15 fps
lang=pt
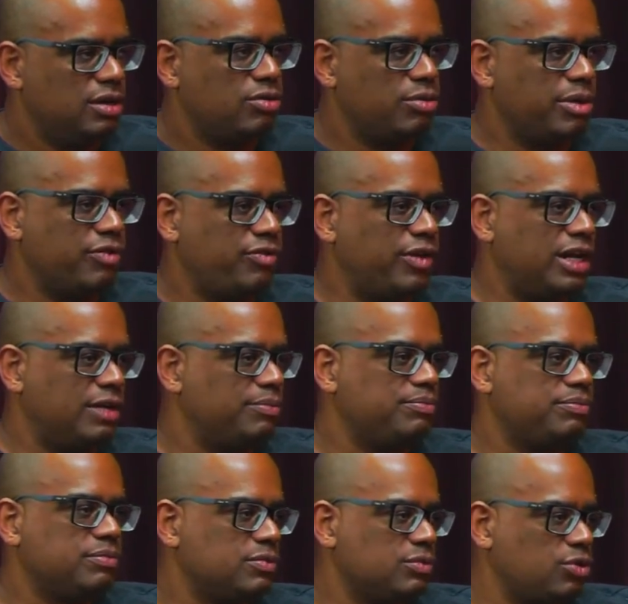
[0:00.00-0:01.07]
como é que fala?
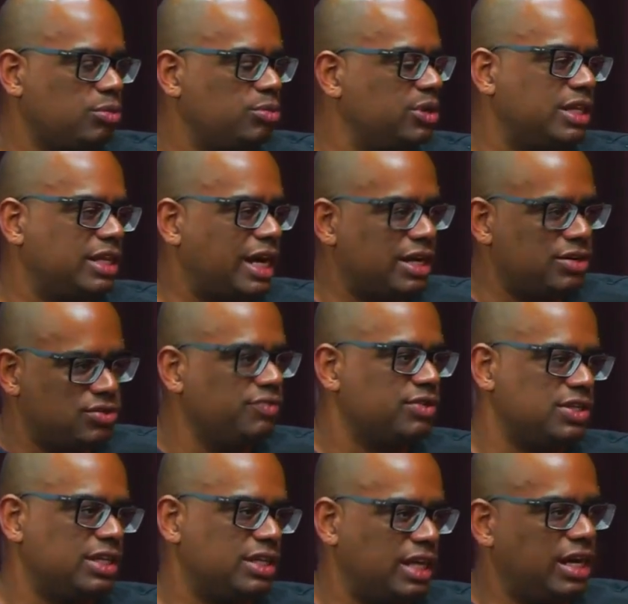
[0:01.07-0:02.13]
comunitários que
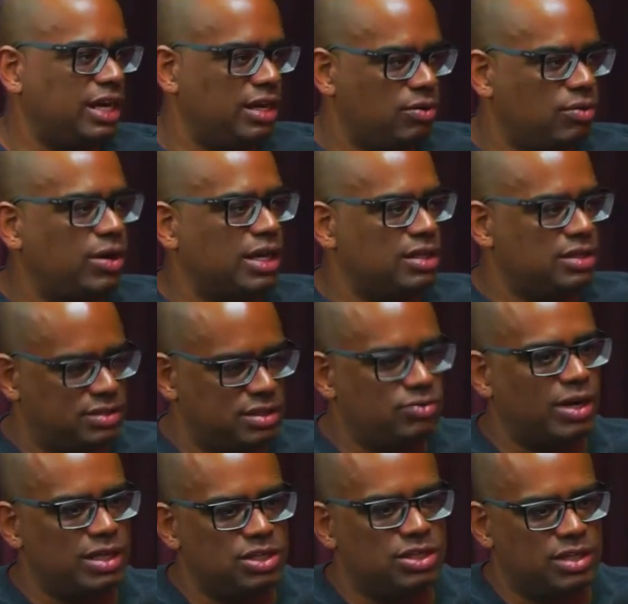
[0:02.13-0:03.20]
você tem Sim, quadra, é
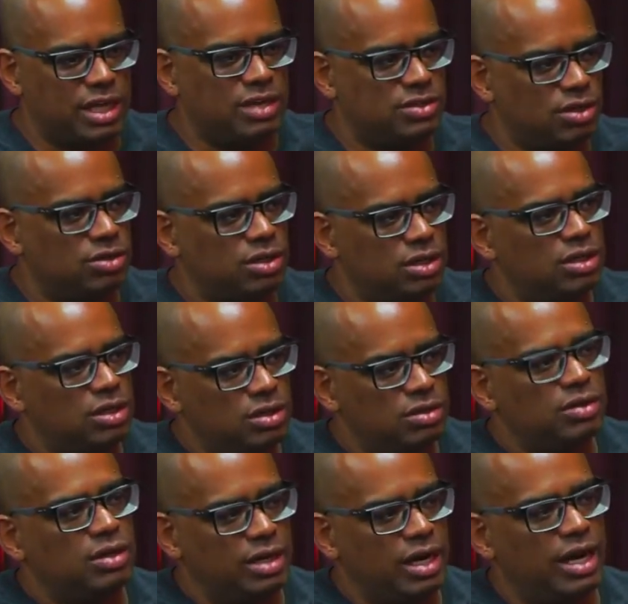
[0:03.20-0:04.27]
quadra de mas tênis. Mas a
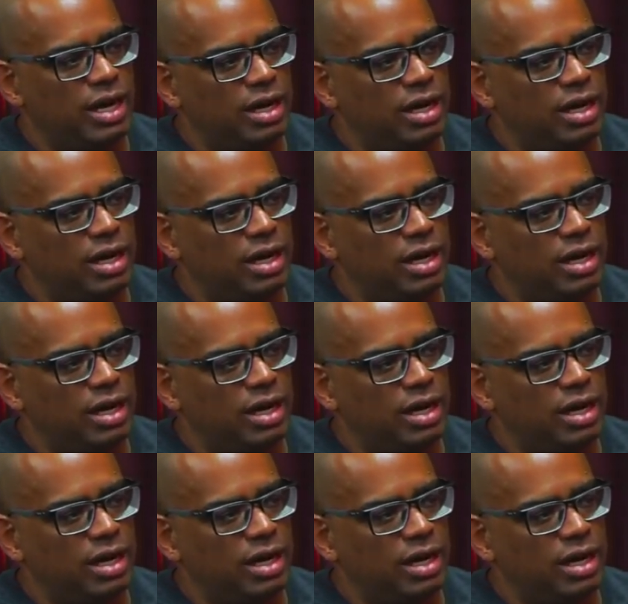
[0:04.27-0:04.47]
nível de é.